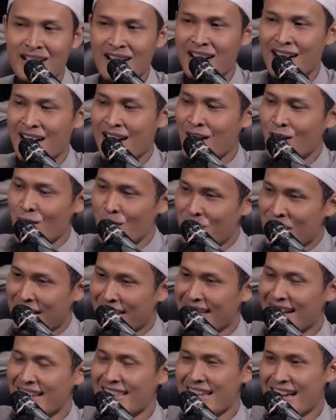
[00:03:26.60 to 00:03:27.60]
Kalau
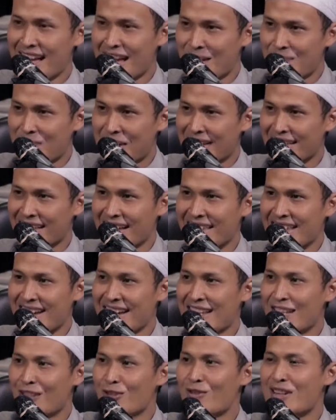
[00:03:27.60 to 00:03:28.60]

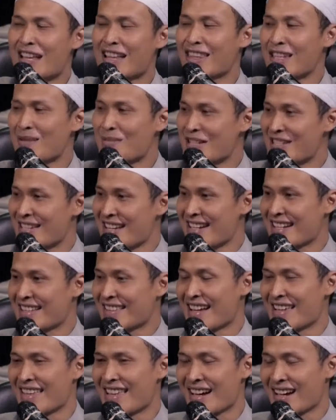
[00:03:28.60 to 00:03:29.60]
pertanyaan-pertanyaan itu nanti bisa
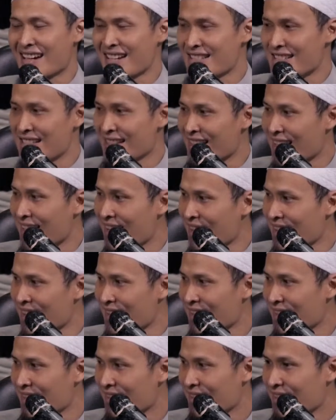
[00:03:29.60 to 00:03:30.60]
ditanyakan setelah
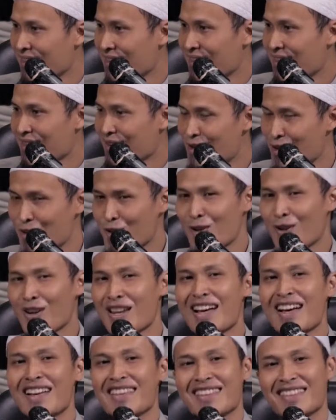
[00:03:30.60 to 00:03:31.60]

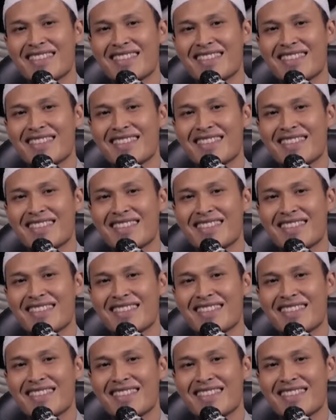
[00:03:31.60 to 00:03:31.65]
sholat.